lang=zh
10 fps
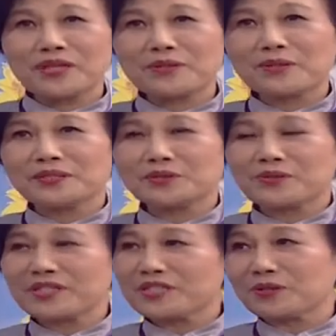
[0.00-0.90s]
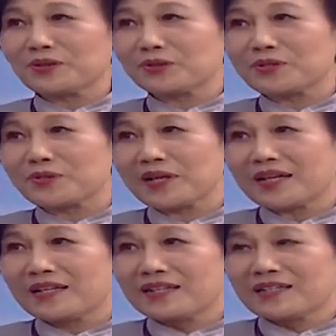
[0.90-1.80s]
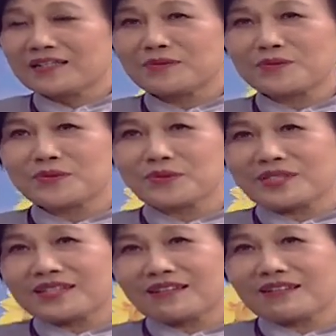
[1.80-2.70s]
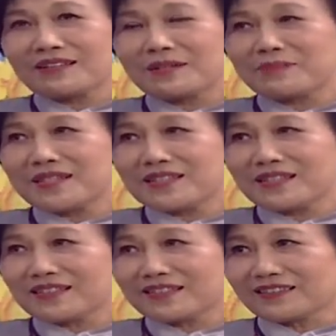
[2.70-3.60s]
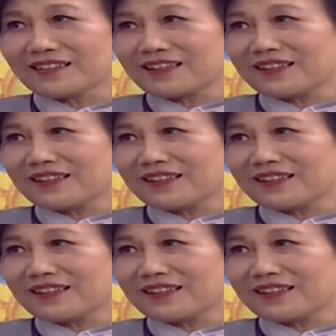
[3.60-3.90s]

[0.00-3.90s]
有很血型有很多种啊。是是，这我们所知道的 A、B、C 型的啦。